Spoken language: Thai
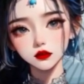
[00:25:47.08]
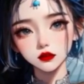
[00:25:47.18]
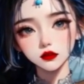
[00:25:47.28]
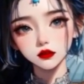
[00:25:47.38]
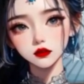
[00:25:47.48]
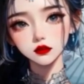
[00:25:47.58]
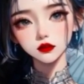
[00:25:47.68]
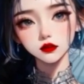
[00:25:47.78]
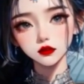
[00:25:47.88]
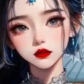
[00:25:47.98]

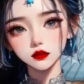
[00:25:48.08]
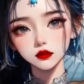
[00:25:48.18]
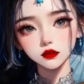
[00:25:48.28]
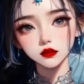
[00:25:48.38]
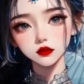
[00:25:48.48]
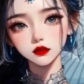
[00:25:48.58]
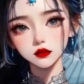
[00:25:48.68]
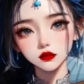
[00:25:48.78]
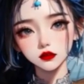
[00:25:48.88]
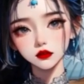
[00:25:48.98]
หาู้แข่งแก
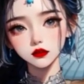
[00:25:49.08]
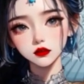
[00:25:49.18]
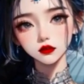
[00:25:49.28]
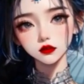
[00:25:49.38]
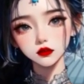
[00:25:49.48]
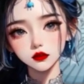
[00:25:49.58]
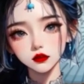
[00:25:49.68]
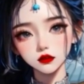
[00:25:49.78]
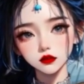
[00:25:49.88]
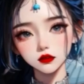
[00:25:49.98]
ร่งของสำนักเสียนใหญ่
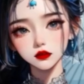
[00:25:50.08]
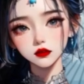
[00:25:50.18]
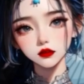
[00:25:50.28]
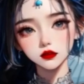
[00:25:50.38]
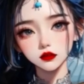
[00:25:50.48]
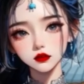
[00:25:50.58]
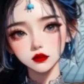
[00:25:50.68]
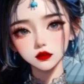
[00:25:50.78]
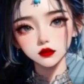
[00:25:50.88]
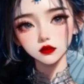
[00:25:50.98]
ทั้งสามมีสนา
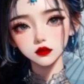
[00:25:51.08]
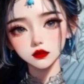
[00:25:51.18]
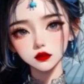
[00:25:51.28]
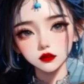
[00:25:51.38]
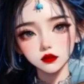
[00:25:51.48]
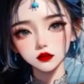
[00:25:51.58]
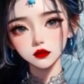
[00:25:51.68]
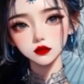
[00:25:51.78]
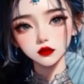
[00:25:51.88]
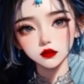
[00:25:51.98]
เปลี่ยนไปอีกครั้
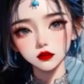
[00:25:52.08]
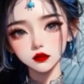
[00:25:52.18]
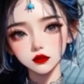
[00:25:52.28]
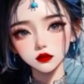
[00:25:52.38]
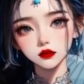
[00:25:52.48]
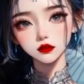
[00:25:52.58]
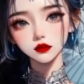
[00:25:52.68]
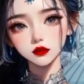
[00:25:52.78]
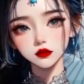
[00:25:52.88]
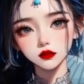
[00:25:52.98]
งพละงหันไป
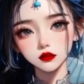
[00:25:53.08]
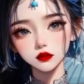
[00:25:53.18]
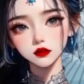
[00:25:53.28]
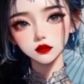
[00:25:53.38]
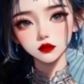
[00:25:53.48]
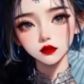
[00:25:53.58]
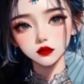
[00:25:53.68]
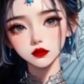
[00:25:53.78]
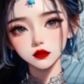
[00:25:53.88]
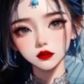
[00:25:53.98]
มองหน้ากันอย่างไม่
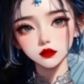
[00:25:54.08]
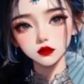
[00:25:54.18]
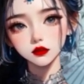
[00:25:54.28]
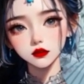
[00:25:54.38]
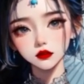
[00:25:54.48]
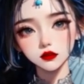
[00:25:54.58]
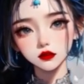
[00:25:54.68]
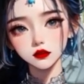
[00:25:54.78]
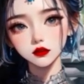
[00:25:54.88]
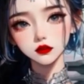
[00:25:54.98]
ได้นัดหมาย
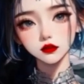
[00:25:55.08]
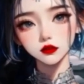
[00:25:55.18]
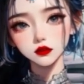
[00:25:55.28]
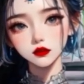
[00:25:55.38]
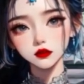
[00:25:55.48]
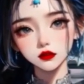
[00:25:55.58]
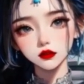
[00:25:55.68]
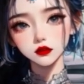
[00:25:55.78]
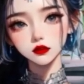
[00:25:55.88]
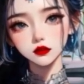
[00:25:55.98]
เพียงส่งตั
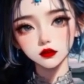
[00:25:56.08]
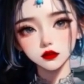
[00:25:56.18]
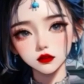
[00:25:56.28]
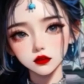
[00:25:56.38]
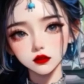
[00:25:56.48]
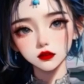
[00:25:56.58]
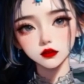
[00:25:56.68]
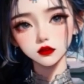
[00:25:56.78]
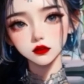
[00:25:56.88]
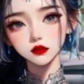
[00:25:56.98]
วคนผู้หนึ่งให้
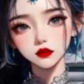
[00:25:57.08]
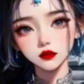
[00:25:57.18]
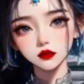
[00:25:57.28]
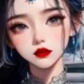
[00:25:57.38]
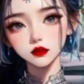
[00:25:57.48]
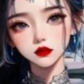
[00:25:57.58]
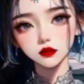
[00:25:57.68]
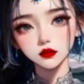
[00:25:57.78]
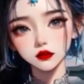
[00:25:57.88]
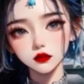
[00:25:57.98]
ก็จะสา
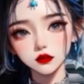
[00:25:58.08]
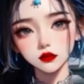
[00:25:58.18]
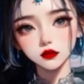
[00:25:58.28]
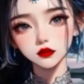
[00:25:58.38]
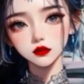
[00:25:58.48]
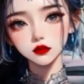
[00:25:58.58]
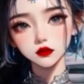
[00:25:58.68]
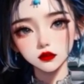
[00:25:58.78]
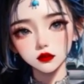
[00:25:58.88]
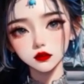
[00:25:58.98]
มารถหยุดหายนะที่
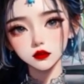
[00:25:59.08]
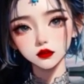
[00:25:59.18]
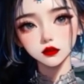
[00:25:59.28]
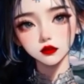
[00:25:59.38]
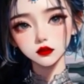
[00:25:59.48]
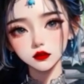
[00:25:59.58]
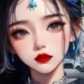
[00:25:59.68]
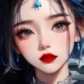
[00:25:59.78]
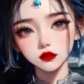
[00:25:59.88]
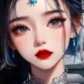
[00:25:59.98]
เกิดขึ้นได้อย่างนั้น
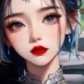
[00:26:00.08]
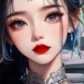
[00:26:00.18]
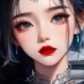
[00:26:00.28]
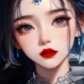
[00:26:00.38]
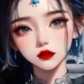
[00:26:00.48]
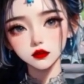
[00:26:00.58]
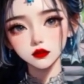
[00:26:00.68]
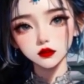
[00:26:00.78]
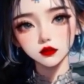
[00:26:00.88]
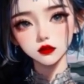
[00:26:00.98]
หรือ
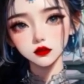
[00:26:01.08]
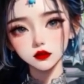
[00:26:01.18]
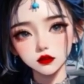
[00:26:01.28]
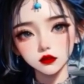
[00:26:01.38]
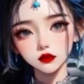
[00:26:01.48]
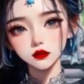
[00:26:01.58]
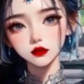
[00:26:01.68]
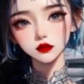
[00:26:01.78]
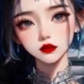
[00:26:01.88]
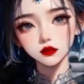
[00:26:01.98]
หากเป็นเช่นนั้นจริง
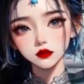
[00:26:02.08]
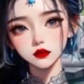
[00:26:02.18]
ทำไม